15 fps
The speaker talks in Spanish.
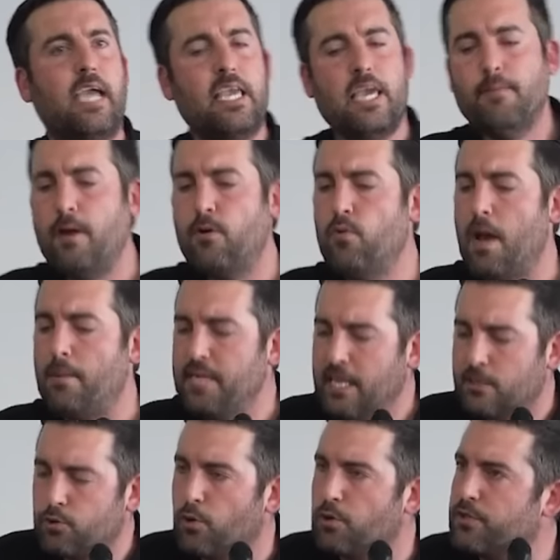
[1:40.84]
que llevan una
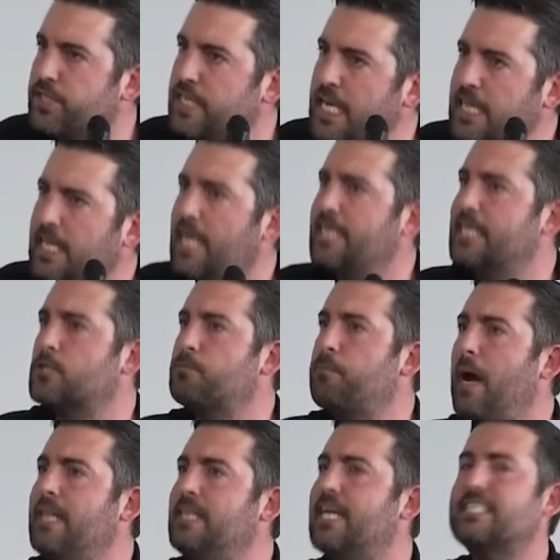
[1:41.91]
vida torcida de
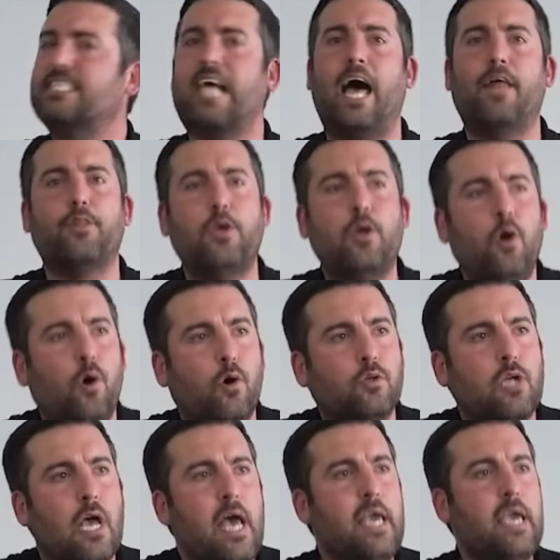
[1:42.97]
espaldas a
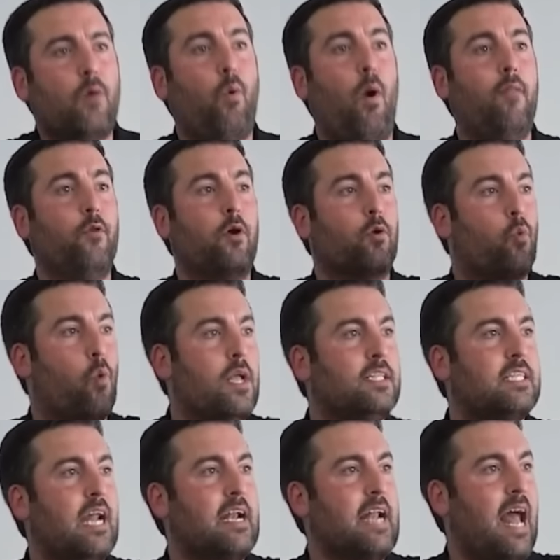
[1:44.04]
Dios y cuando
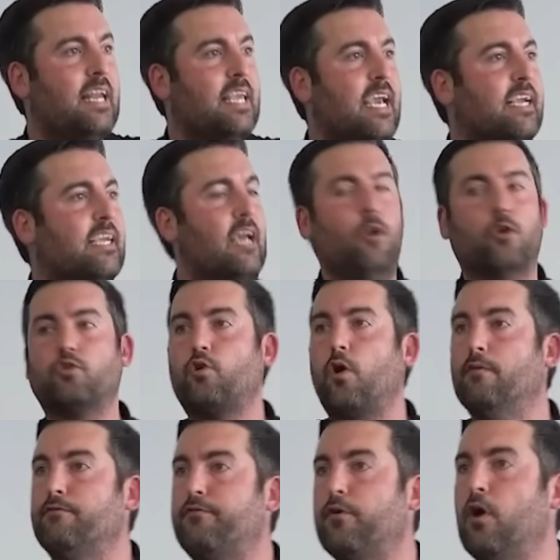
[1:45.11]
encuentran a alguien que los
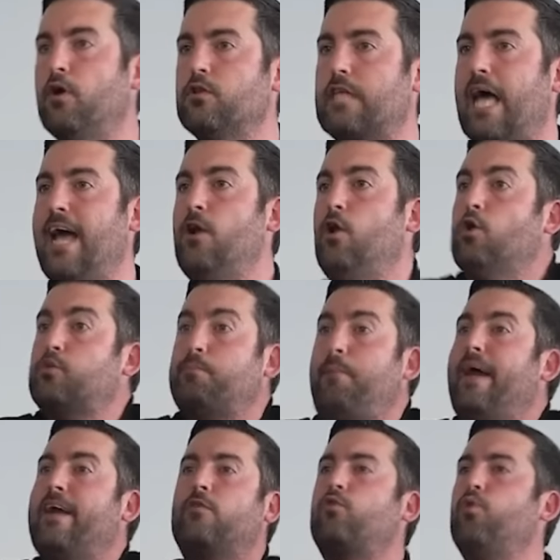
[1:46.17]
confronta, los
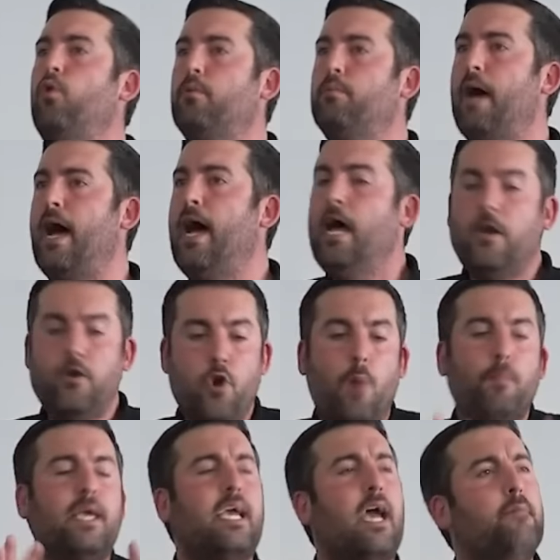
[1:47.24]
perturba. No
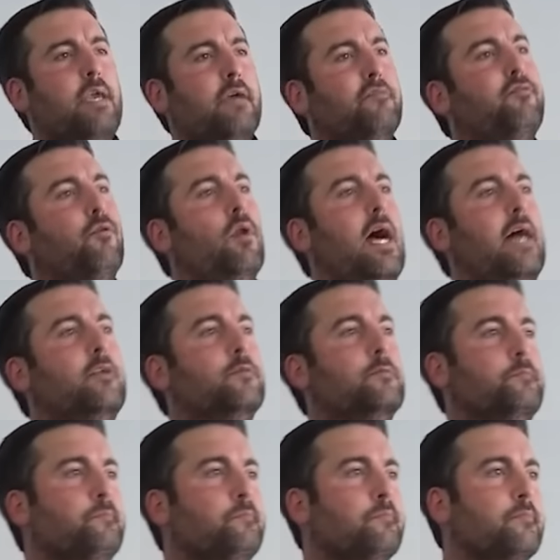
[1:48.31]
me cae bien fulano.
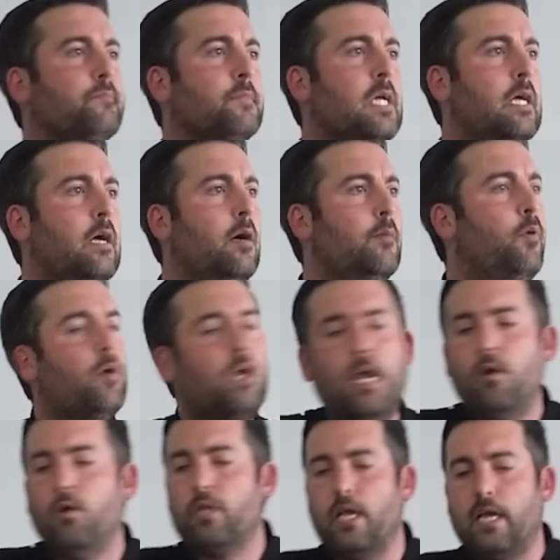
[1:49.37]
¿Por
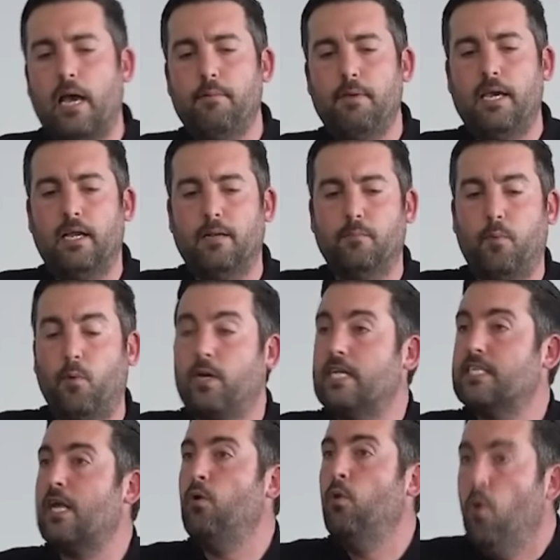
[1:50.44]
qué no te cae bien? Porque
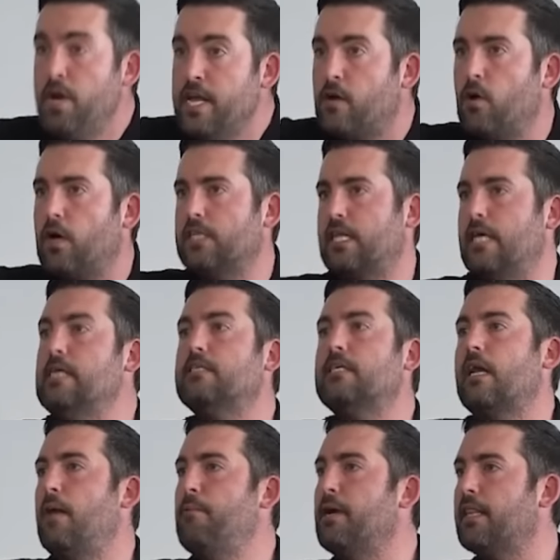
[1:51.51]
es el único que te
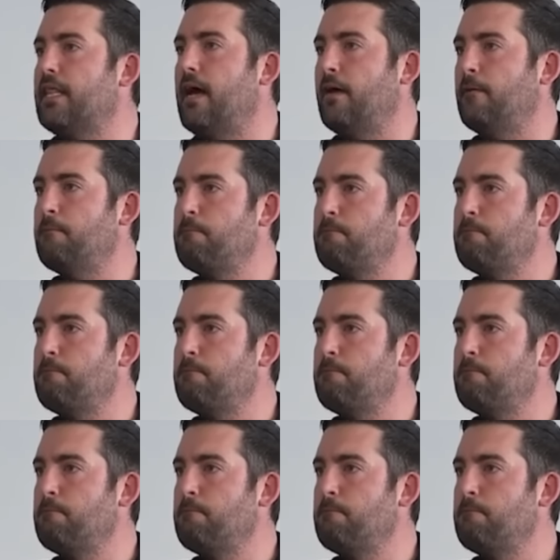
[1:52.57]
dice la verdad.